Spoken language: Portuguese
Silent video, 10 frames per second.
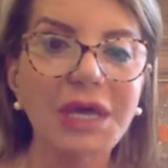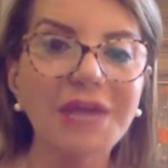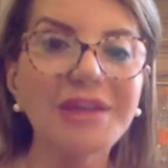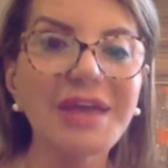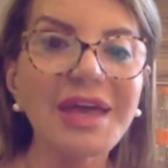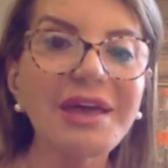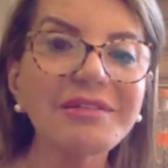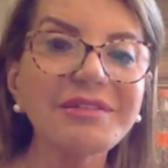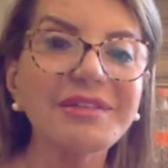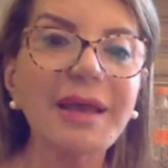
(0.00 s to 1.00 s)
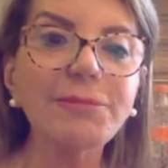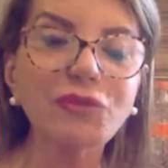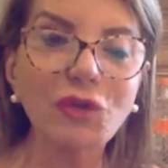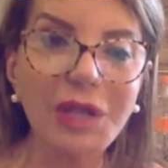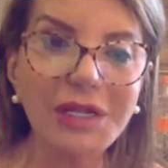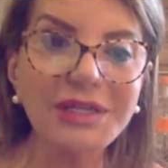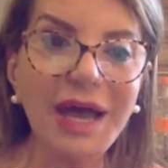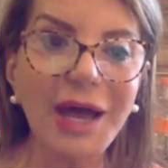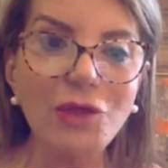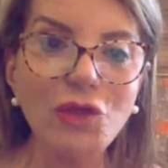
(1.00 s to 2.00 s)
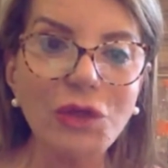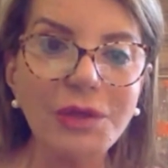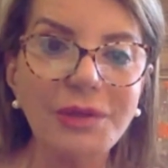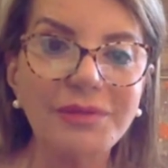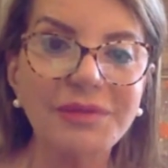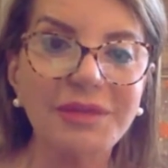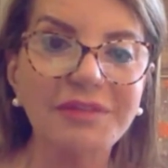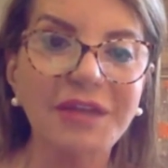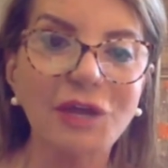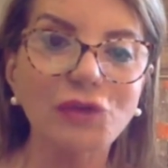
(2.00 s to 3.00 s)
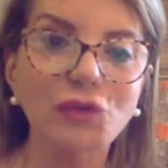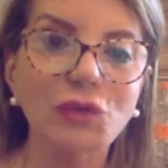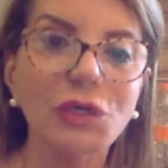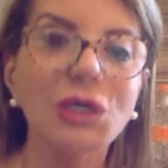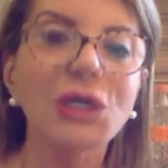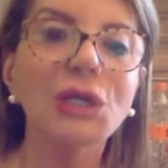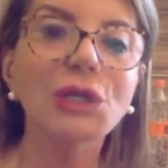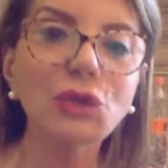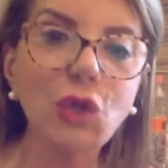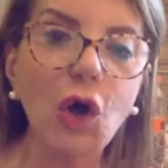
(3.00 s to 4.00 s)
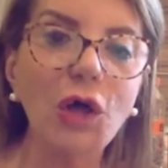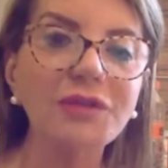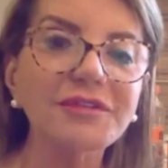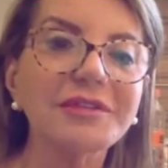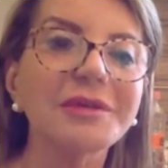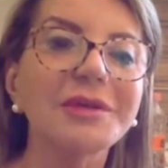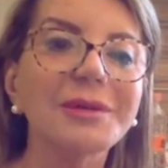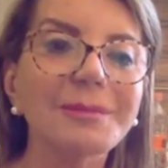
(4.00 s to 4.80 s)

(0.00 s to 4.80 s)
é de excepcionalidade, tá certo? Nós